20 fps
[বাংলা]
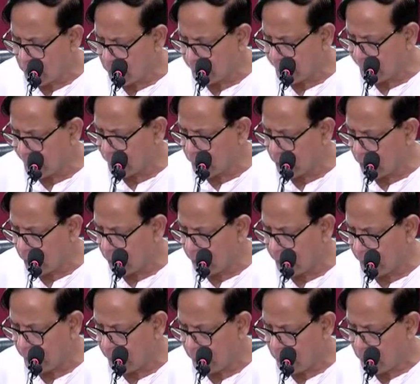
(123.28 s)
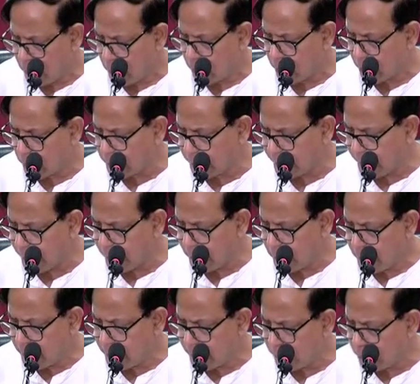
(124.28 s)
দিয়ে দেওয়া হবে ওটা হচ্ছে
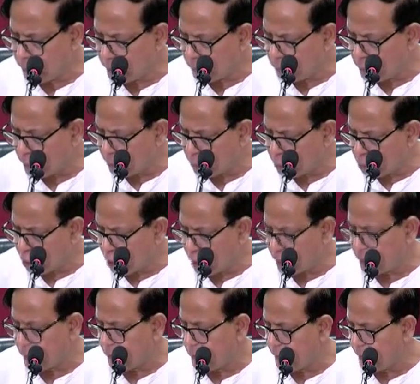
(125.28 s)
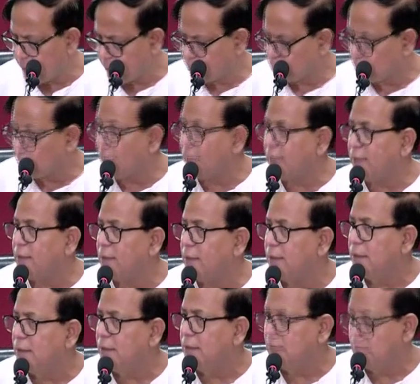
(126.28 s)
ডাব্লু ডট স্কোয়াড
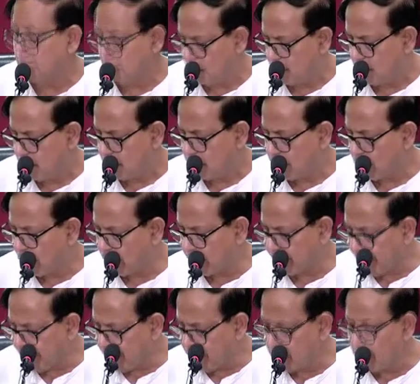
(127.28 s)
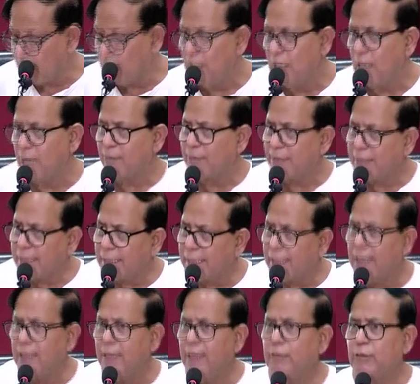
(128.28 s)
ডট ইন আপনারা জানেন
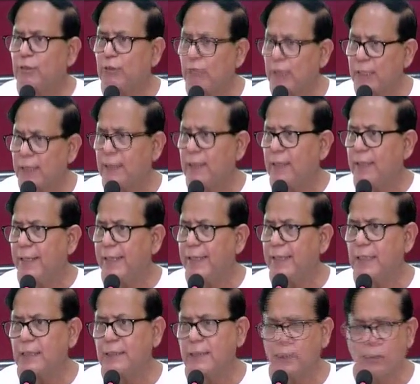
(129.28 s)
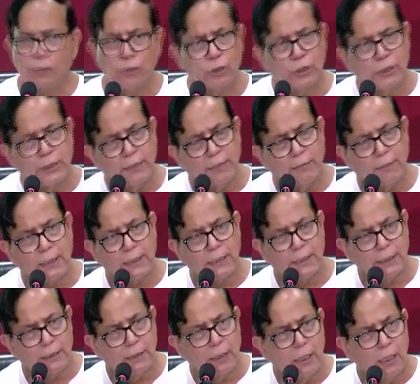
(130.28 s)
লেফট স্কোয়াড এই কাজটা করছে আমরা
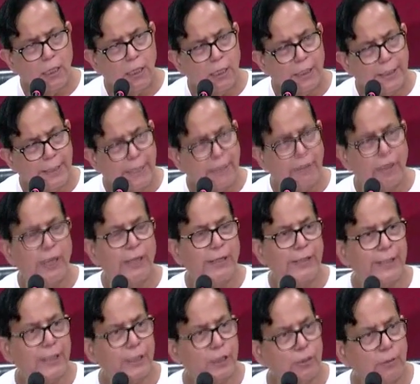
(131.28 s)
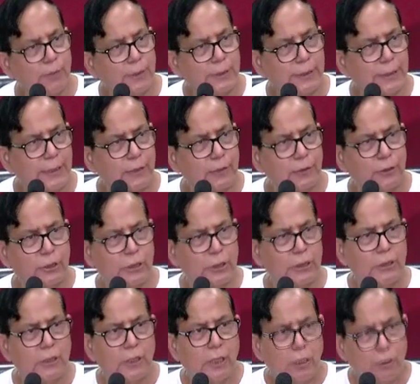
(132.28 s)
সেই রেড ভলেন্টিয়ারের সময় থেকে করছি
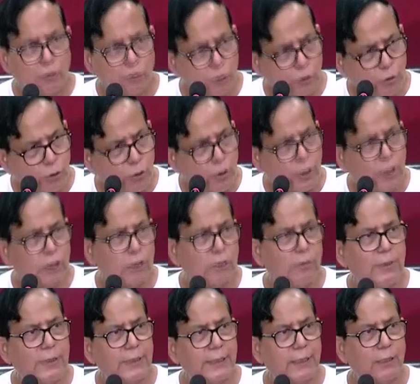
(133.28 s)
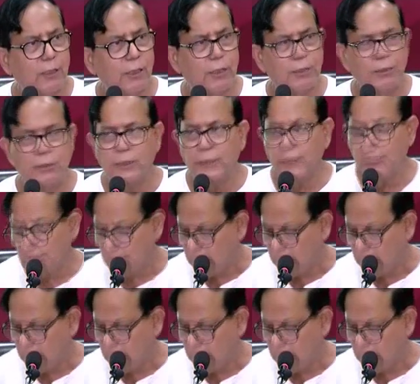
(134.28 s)
করোনার সময় থেকে করা হচ্ছে